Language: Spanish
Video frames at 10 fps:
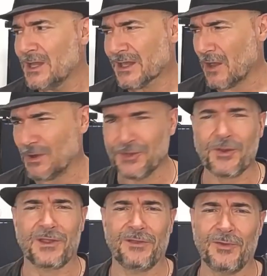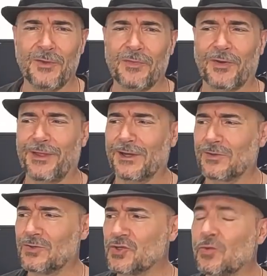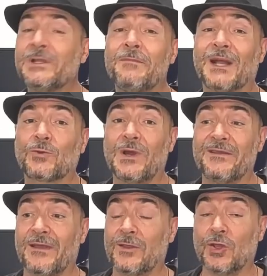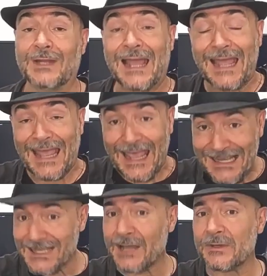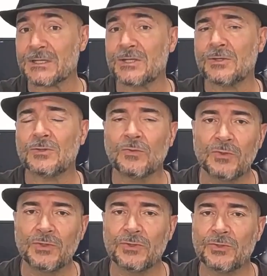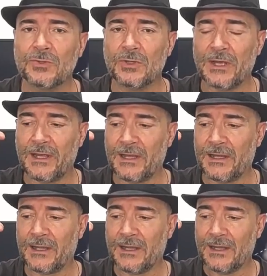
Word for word: que es cuando recibió, por cierto, su última actualización esta versión Ubuntu eh,